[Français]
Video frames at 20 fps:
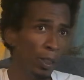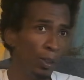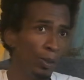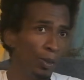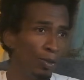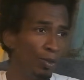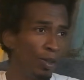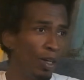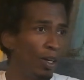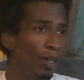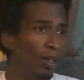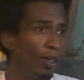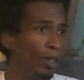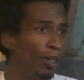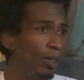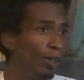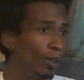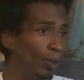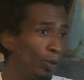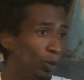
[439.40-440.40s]
Souvent,
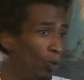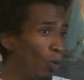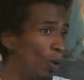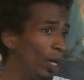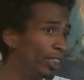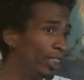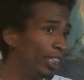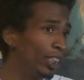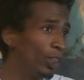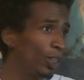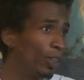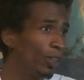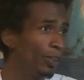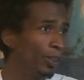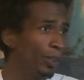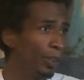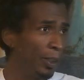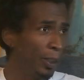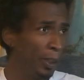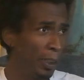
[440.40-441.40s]
on croise des gens
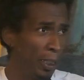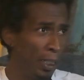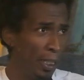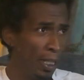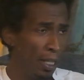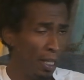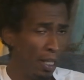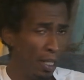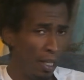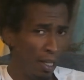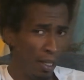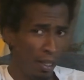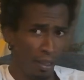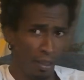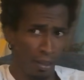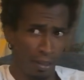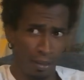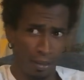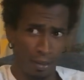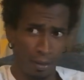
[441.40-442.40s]

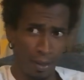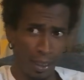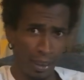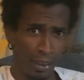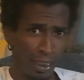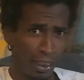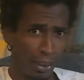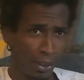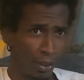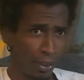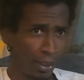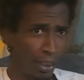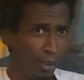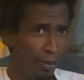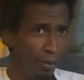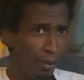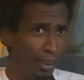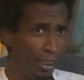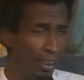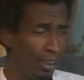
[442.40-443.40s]
on croise des gens qui
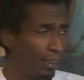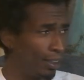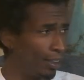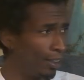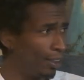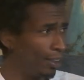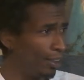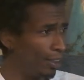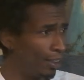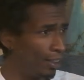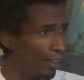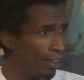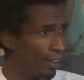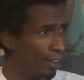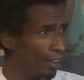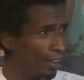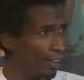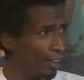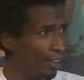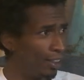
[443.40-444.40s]
nous disent
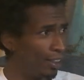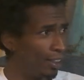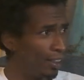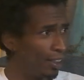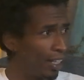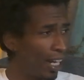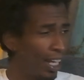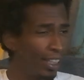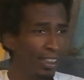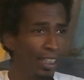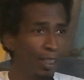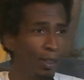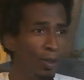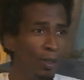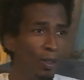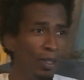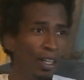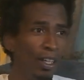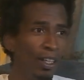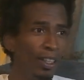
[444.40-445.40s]
Ah, c'est
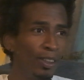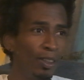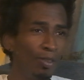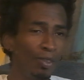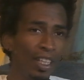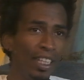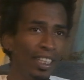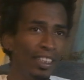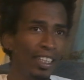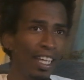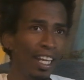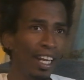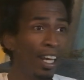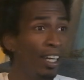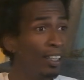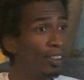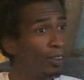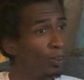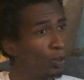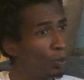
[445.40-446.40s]
cool, tu fais de
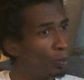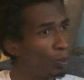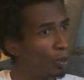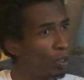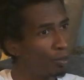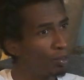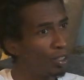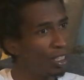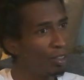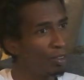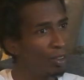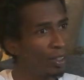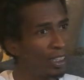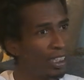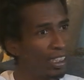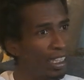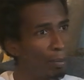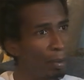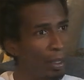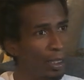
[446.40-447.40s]
l'escalade, tu peux en vivre,
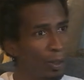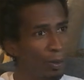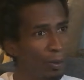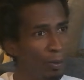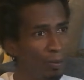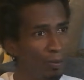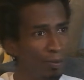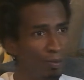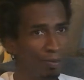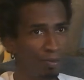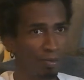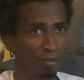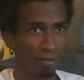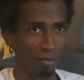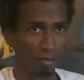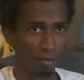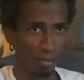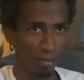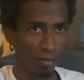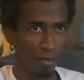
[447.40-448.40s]
c'est ta passion.
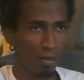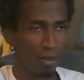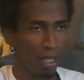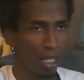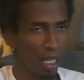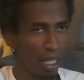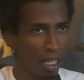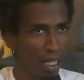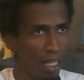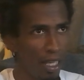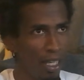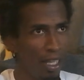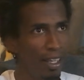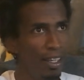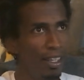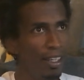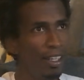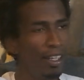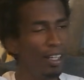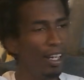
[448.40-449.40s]

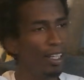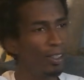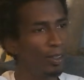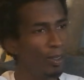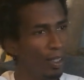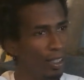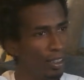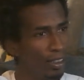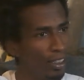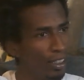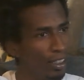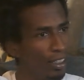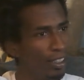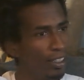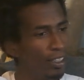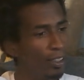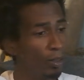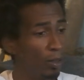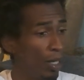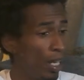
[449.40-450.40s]
Et là, tu leur dis
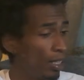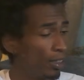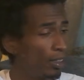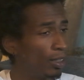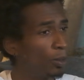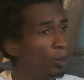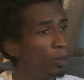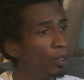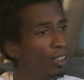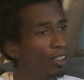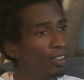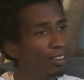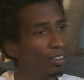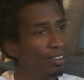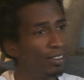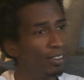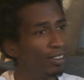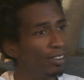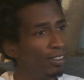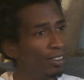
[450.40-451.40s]
euh, Ouais, c'est cool,
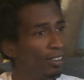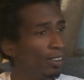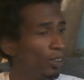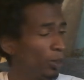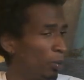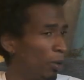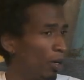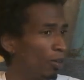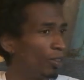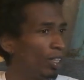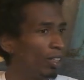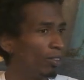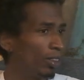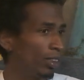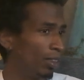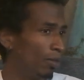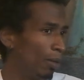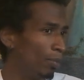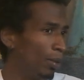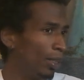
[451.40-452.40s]
je peux en vivre,
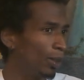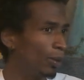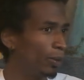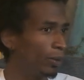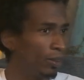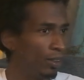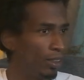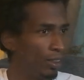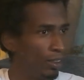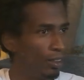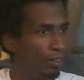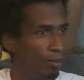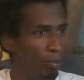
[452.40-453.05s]
c'est ma passion.